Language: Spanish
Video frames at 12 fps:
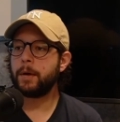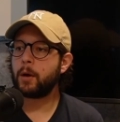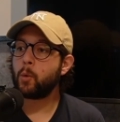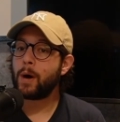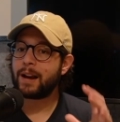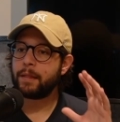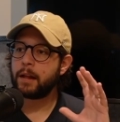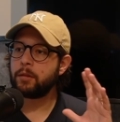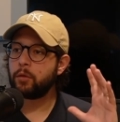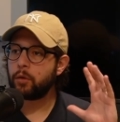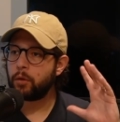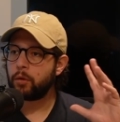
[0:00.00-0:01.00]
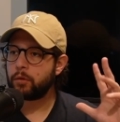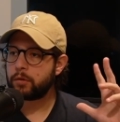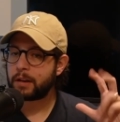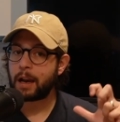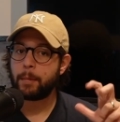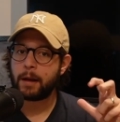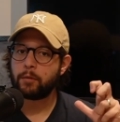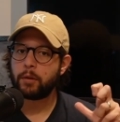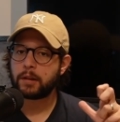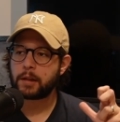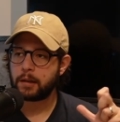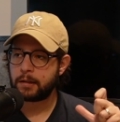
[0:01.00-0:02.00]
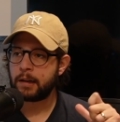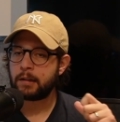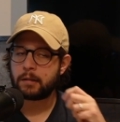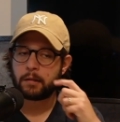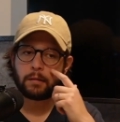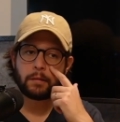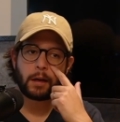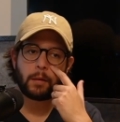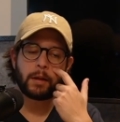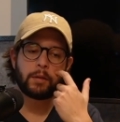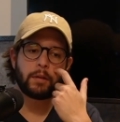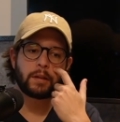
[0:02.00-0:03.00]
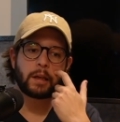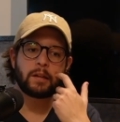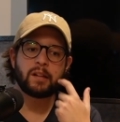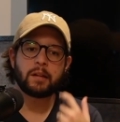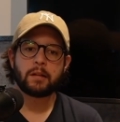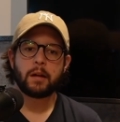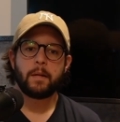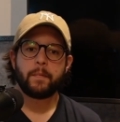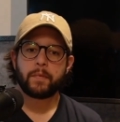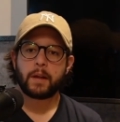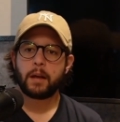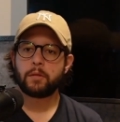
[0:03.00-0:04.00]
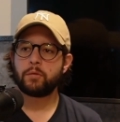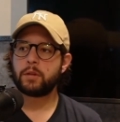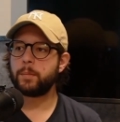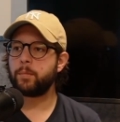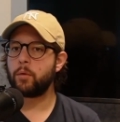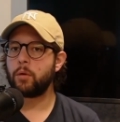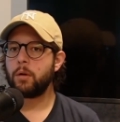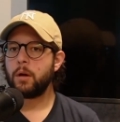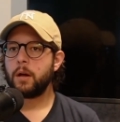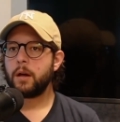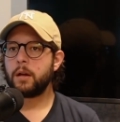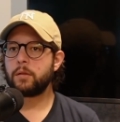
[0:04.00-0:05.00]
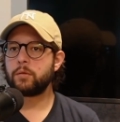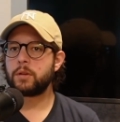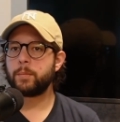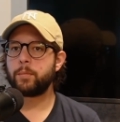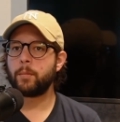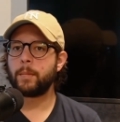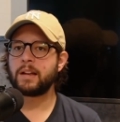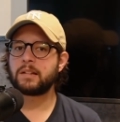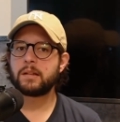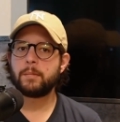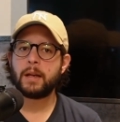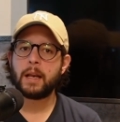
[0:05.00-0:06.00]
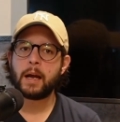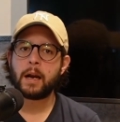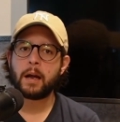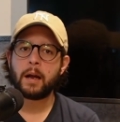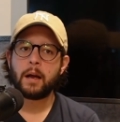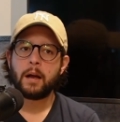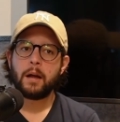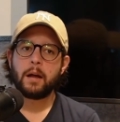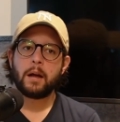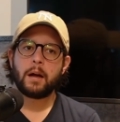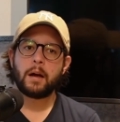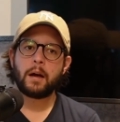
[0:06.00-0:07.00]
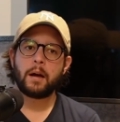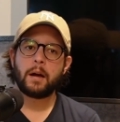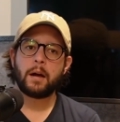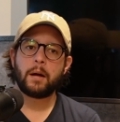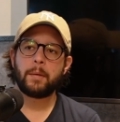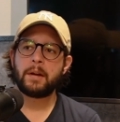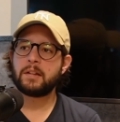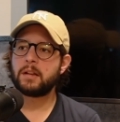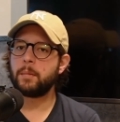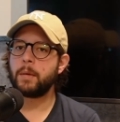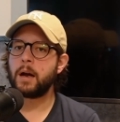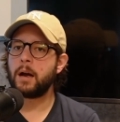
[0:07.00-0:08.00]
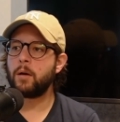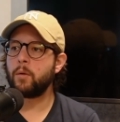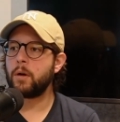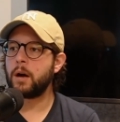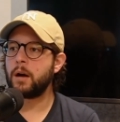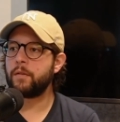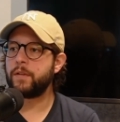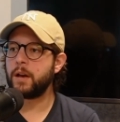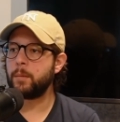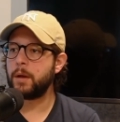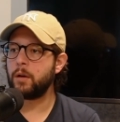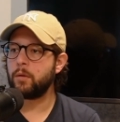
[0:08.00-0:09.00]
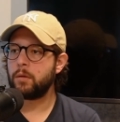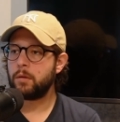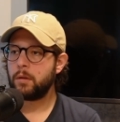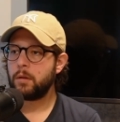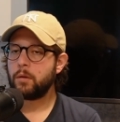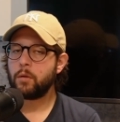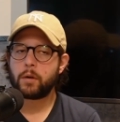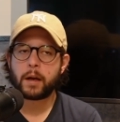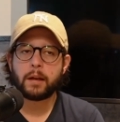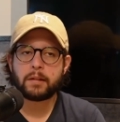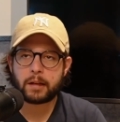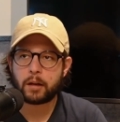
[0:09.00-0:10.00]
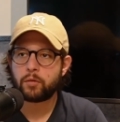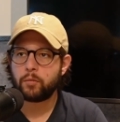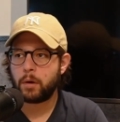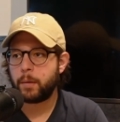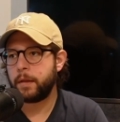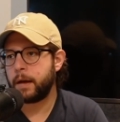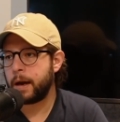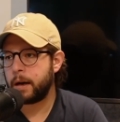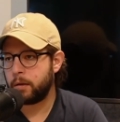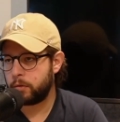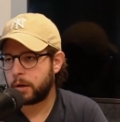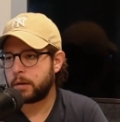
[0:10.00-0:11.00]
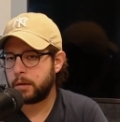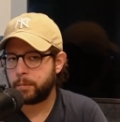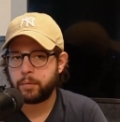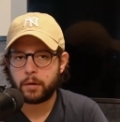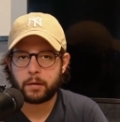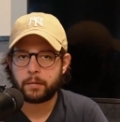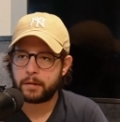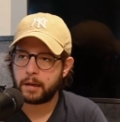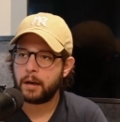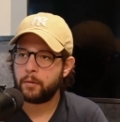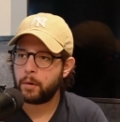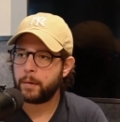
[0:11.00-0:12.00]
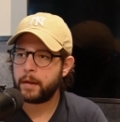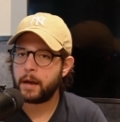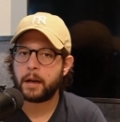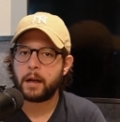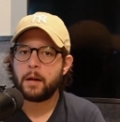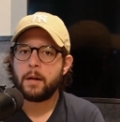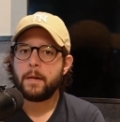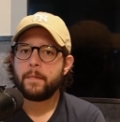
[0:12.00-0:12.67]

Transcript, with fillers: ver, guardando, salvando distancias, salvando distancias, es un tipo, es un tipo más similar a, a, Benzema o a Firmino. Ok, si es un 9 de área, o sea, si puede ser el 9 de área.